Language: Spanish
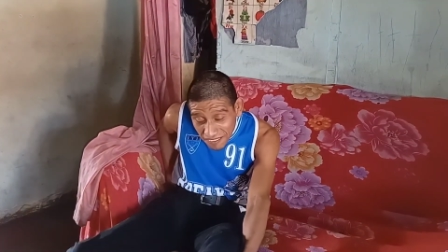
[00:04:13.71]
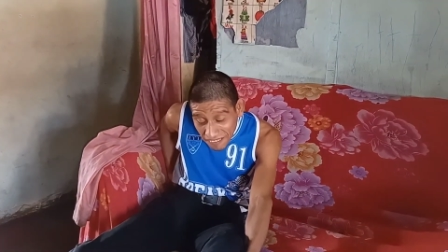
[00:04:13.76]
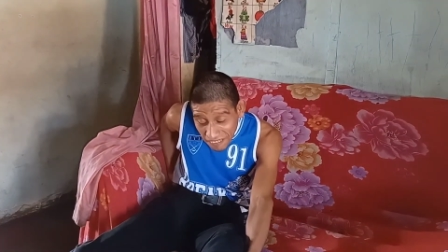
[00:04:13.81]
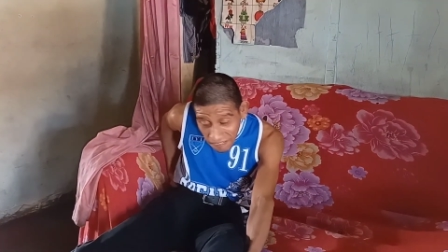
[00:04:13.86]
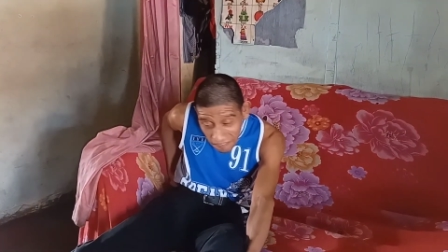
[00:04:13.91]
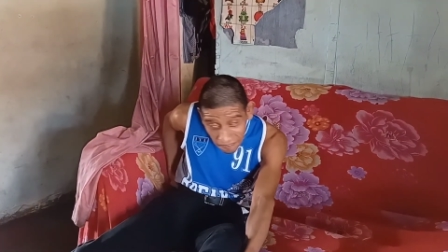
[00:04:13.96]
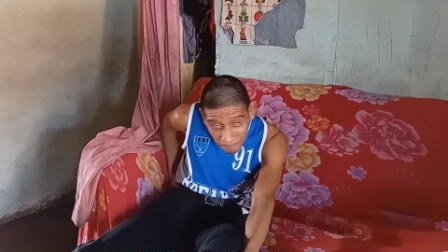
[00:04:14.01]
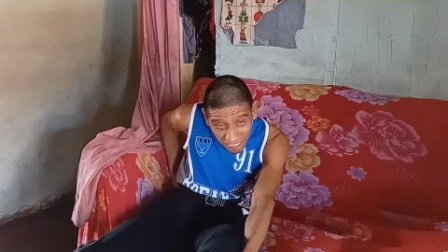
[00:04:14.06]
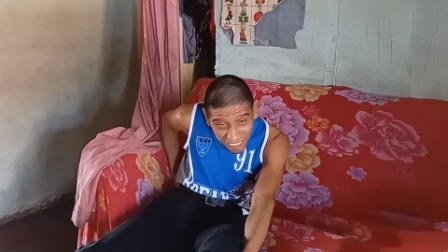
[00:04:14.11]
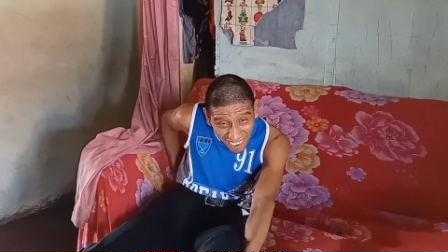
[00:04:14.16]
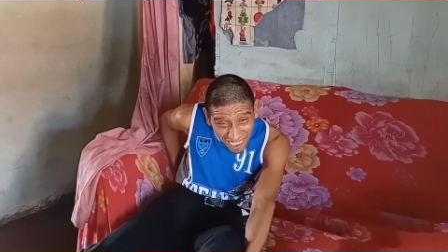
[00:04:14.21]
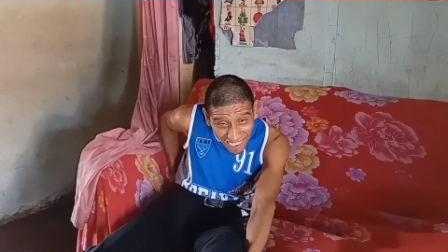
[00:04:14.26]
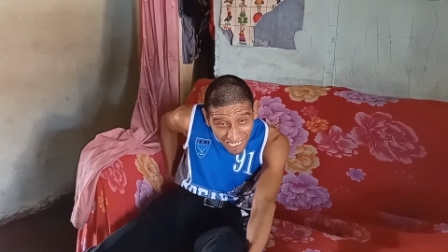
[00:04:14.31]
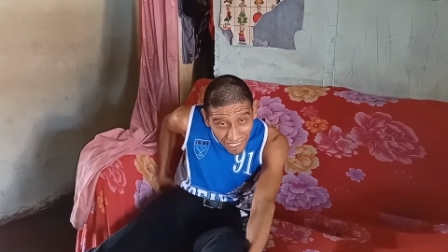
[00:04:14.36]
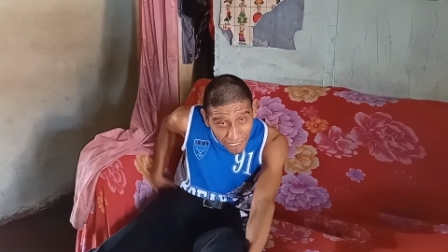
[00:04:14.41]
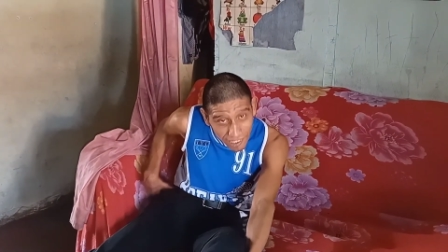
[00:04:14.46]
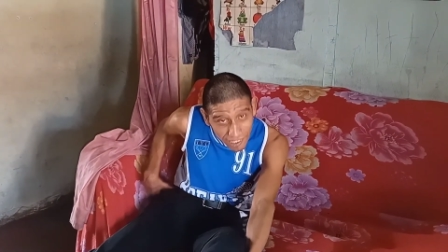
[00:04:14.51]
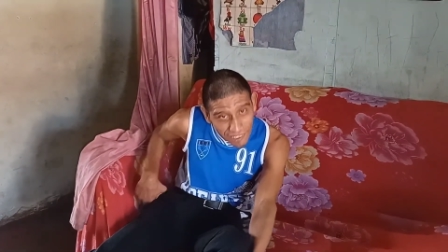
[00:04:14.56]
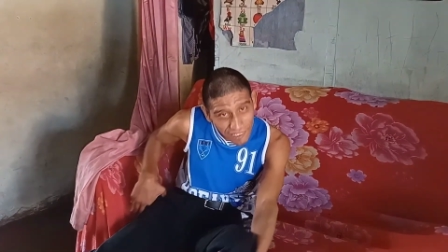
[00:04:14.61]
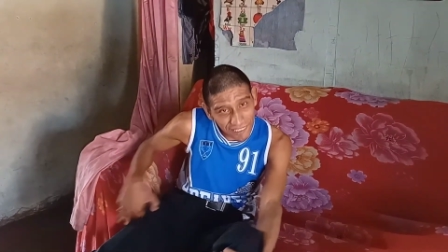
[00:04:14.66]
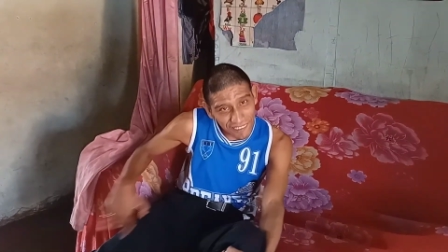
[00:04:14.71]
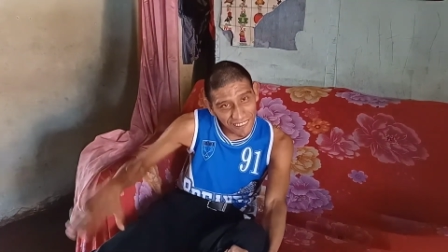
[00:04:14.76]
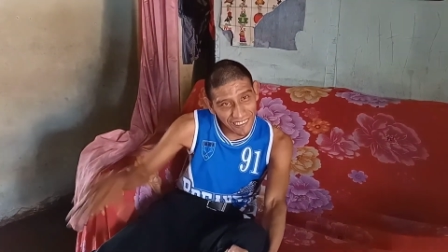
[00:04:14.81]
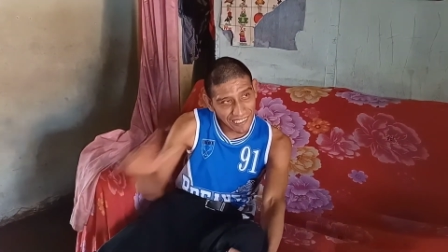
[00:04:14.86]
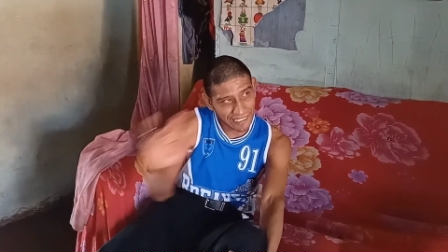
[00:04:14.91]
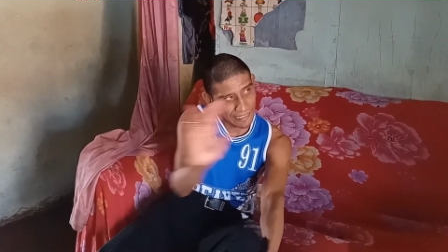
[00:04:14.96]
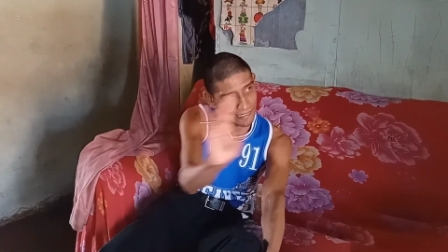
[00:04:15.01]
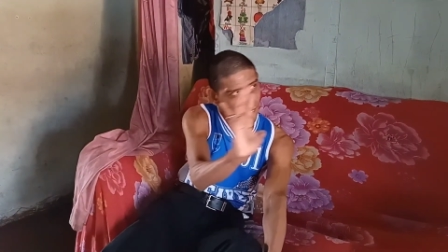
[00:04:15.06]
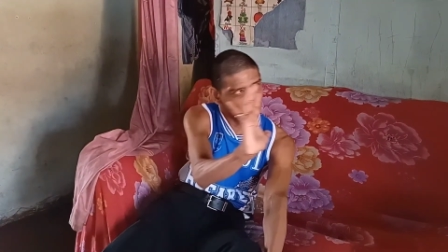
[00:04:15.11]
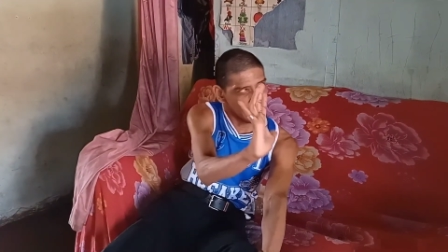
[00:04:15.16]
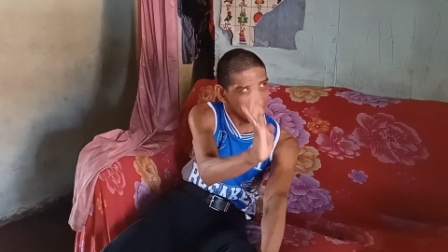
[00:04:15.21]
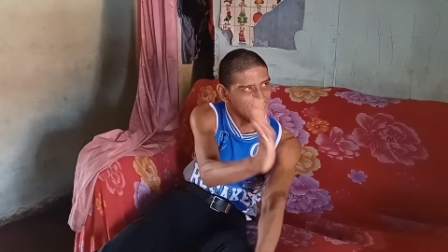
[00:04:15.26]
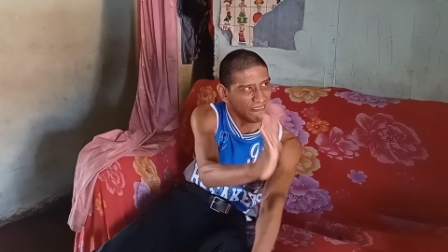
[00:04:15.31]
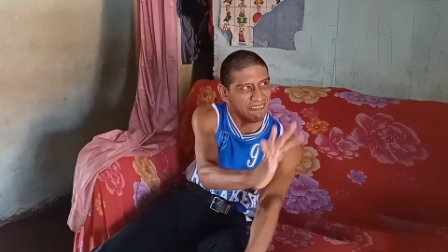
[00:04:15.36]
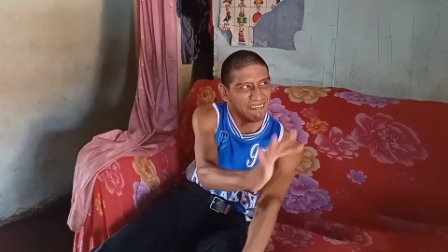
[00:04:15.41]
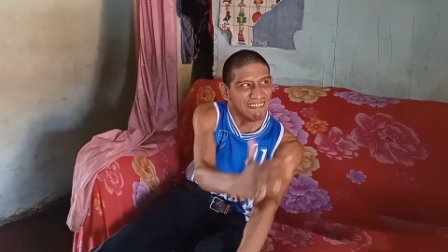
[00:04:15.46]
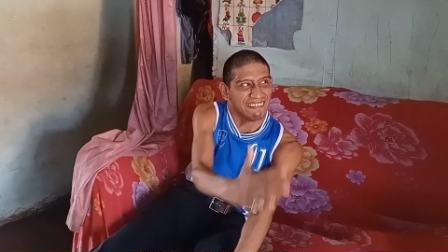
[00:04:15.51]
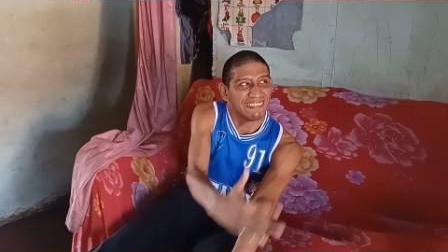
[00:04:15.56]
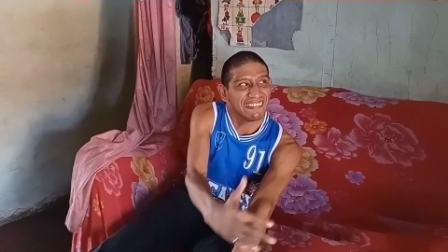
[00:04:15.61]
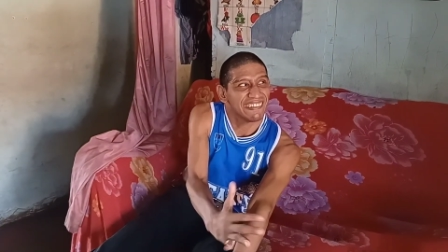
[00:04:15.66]
feliz
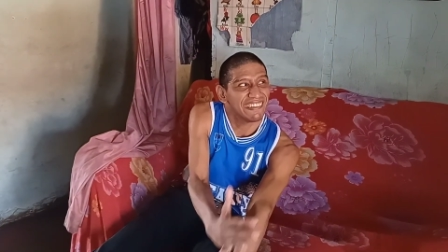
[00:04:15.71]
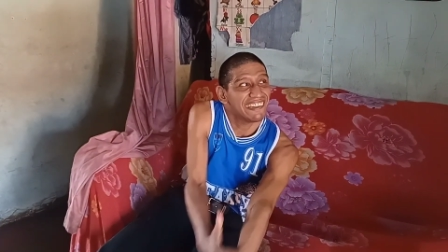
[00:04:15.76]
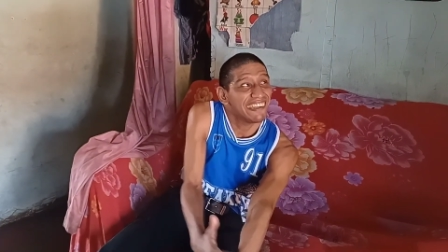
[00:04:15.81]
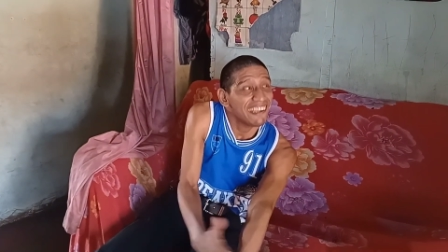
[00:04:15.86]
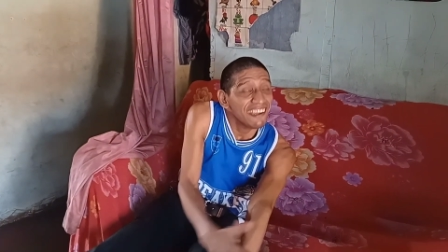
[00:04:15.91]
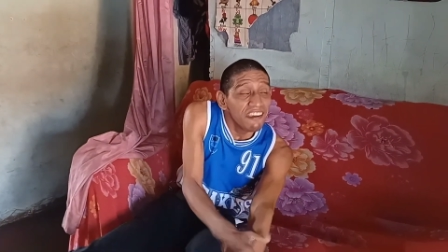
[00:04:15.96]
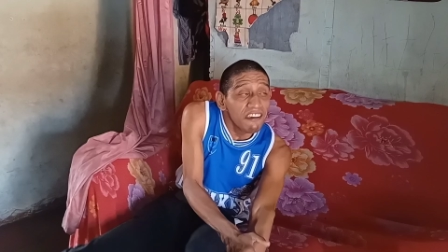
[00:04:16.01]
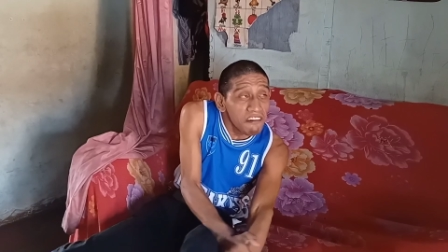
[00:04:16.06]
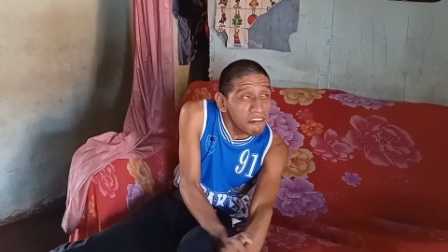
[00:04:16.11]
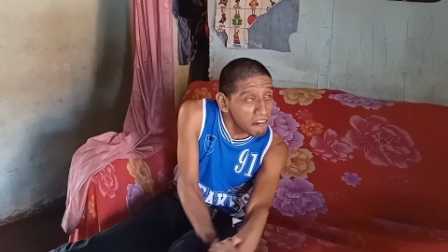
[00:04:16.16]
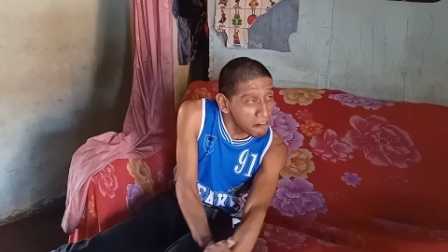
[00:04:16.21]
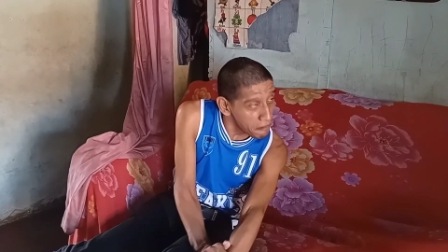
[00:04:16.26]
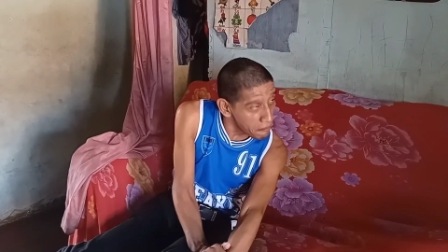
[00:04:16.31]
cumpleaños.